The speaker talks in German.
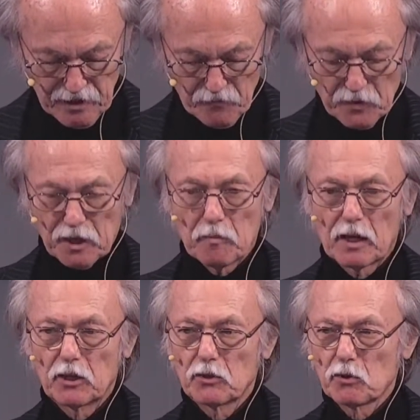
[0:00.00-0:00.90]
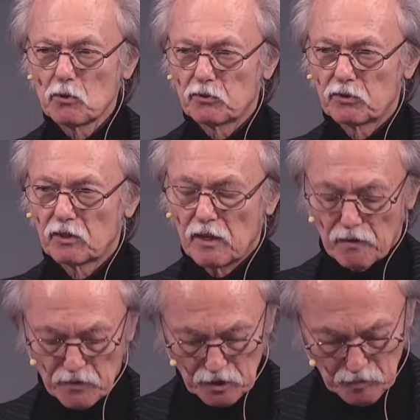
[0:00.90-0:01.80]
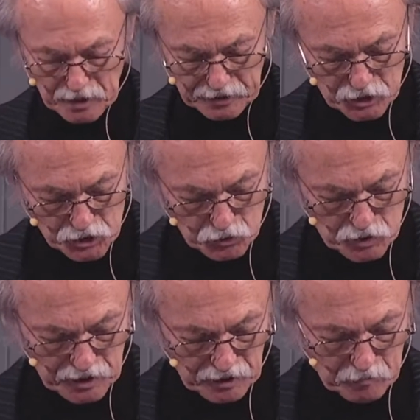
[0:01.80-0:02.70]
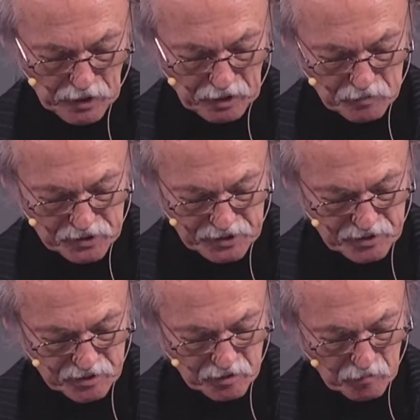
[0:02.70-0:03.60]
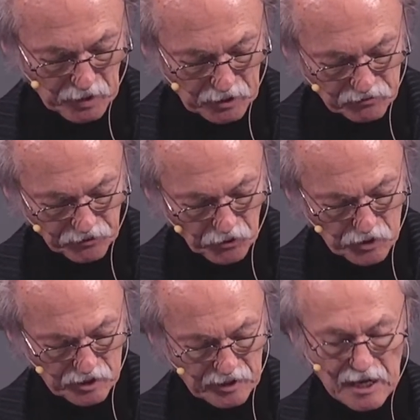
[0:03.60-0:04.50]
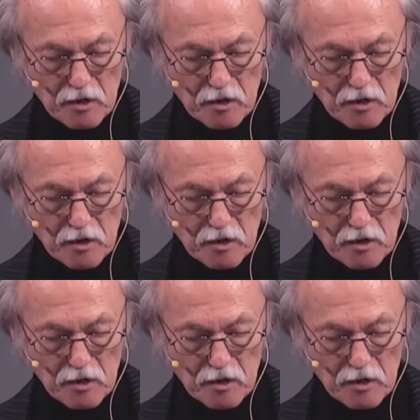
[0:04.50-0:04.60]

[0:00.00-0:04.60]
wenn ich meinen Ruf, wenn ich meine Gesundheit, meinen Besitz, meine Freunde,